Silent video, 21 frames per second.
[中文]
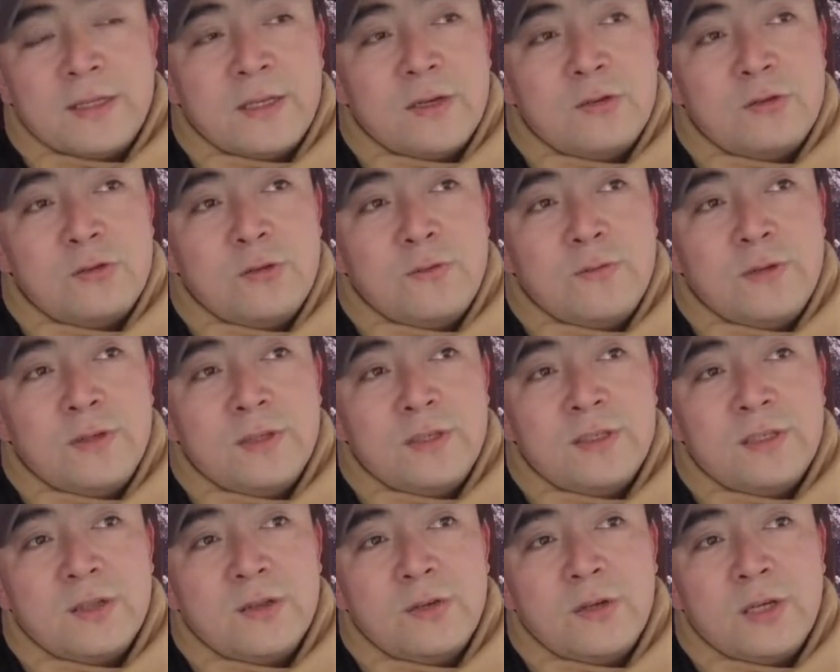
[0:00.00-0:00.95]
但是顺丰呢，
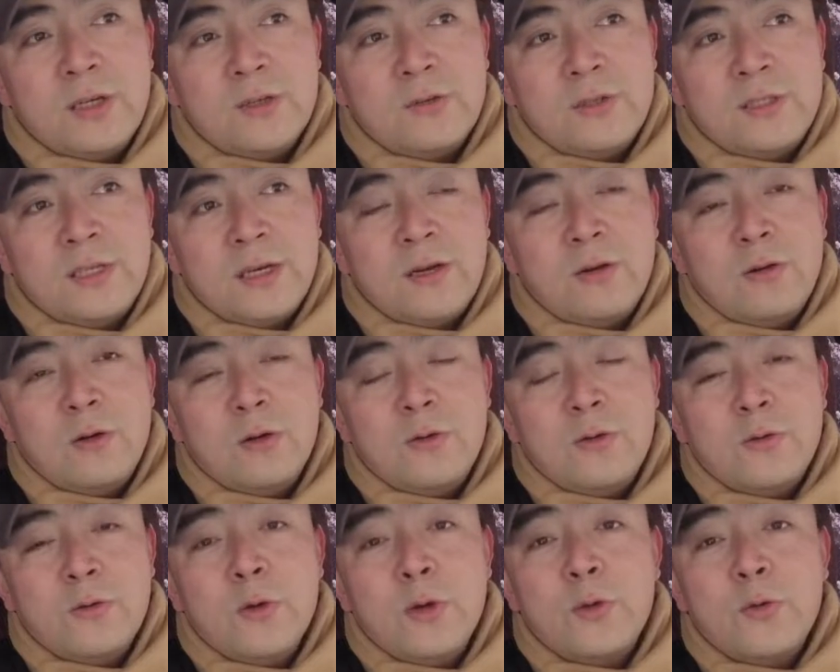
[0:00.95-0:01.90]
相对来说价格会
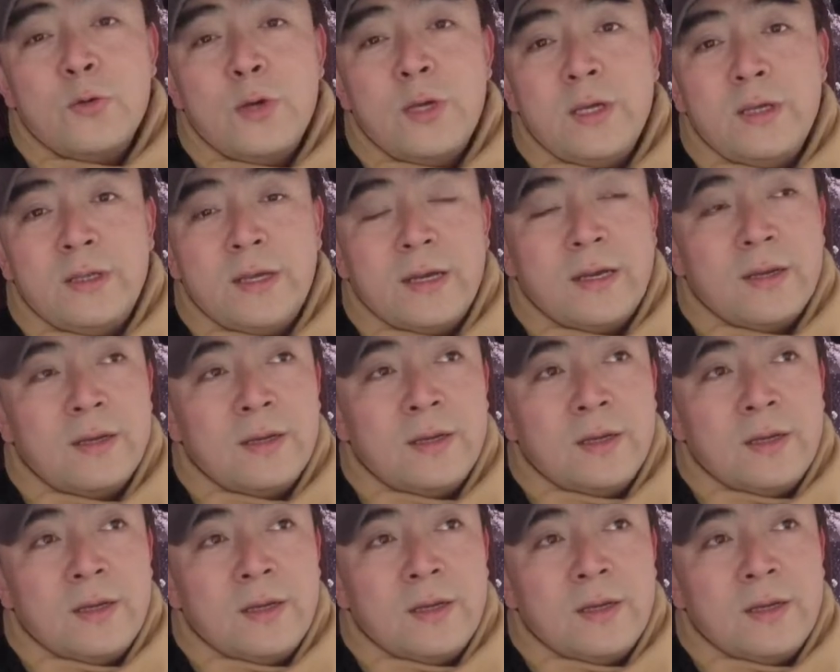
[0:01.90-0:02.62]
会贵一点，